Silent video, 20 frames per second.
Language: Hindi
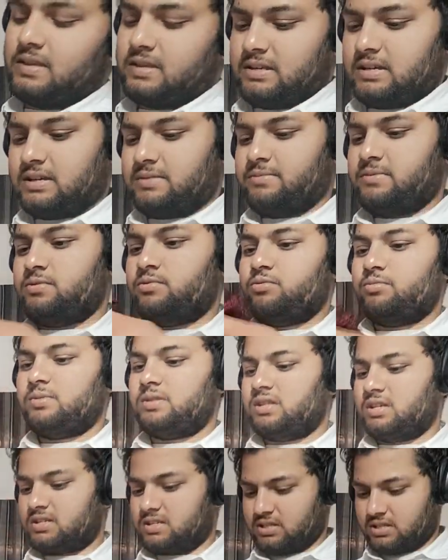यहाँ पे वो भी
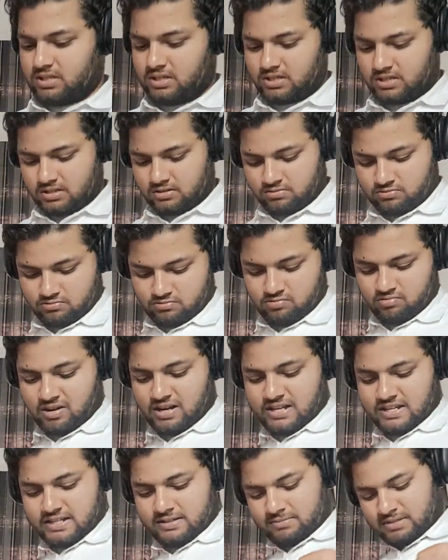देख सकते हैं
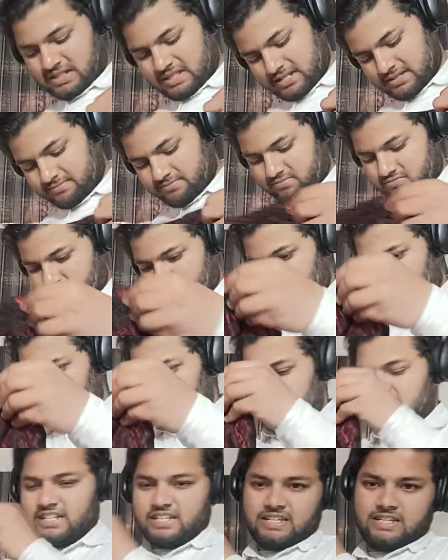क्वालिटी मतलब
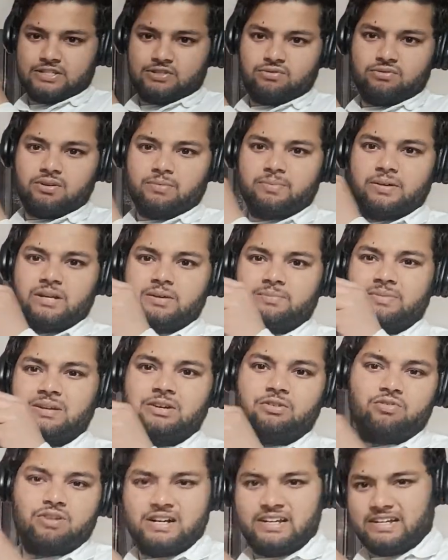क्वालिटी की इशू अपने अपने
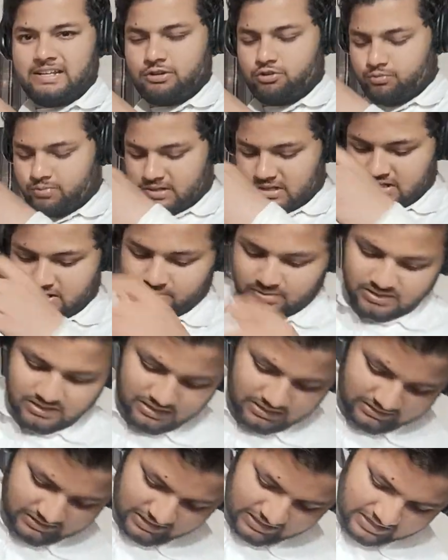क्वालिटी के ऊपर निर्भर
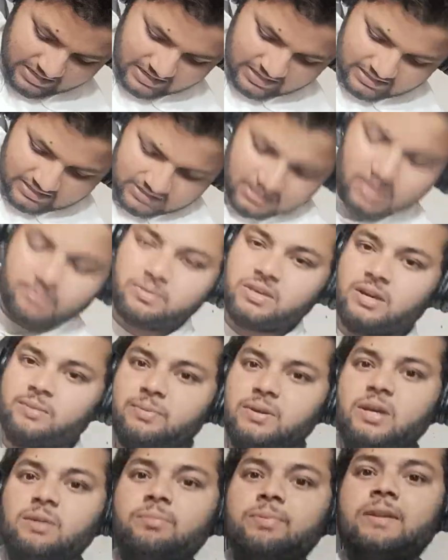करता है सबकी
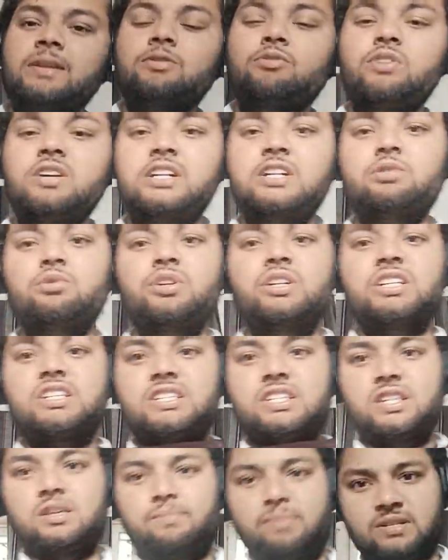अपनी अपनी उल्टी उल्टी
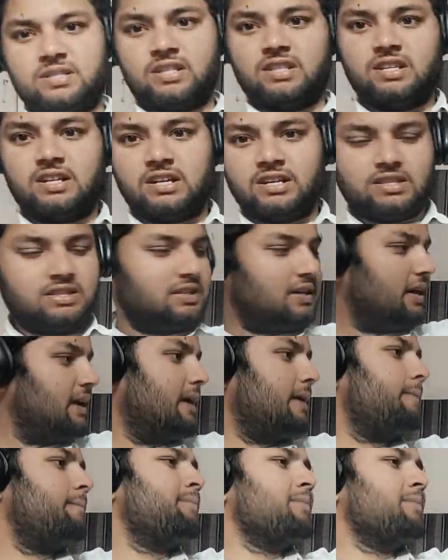सीधी पसंद रहती है